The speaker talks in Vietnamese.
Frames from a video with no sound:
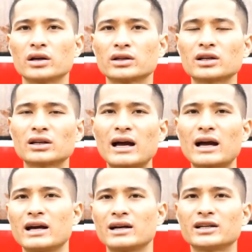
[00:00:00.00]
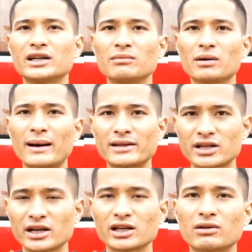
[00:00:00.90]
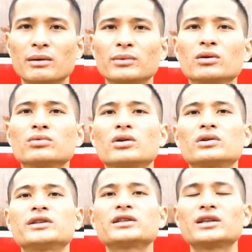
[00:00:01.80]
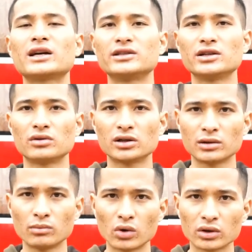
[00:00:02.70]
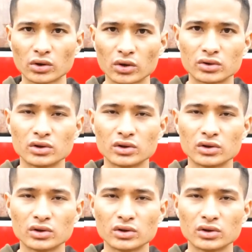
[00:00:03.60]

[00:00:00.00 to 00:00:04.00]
tức là khi mà bạn chạy theo đám đông có rất là nhiều người mua rồi